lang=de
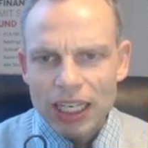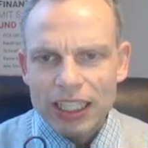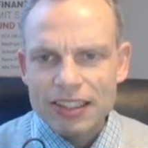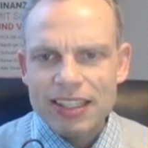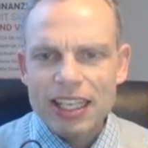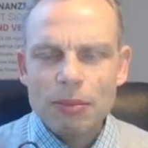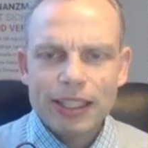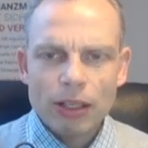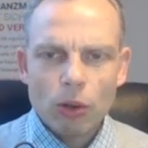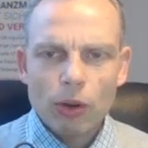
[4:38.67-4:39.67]
Das Thema
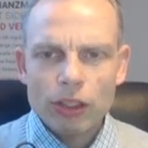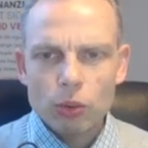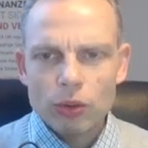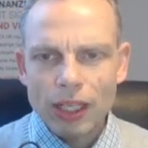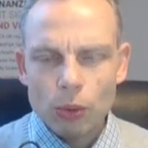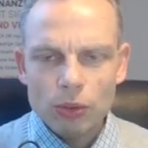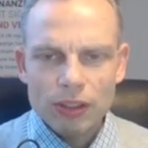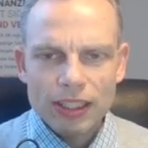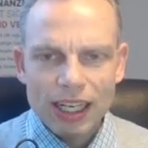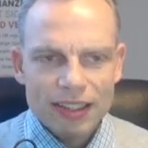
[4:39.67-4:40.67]
der Korrektur nach
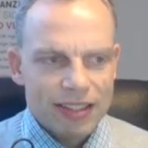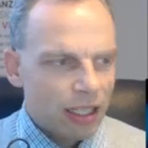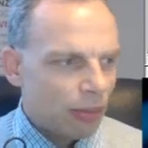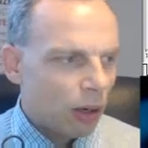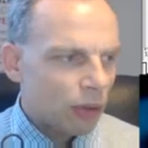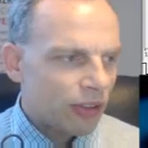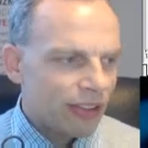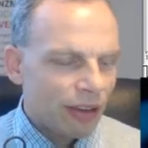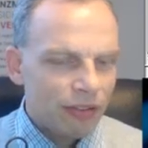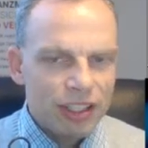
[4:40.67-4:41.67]
unten, da ist ja immer auch sehr,
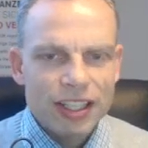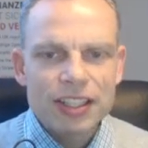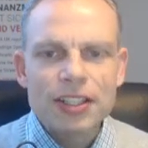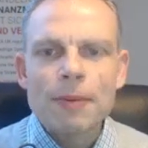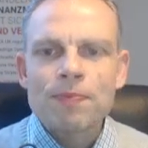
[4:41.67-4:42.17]
sehr wichtig,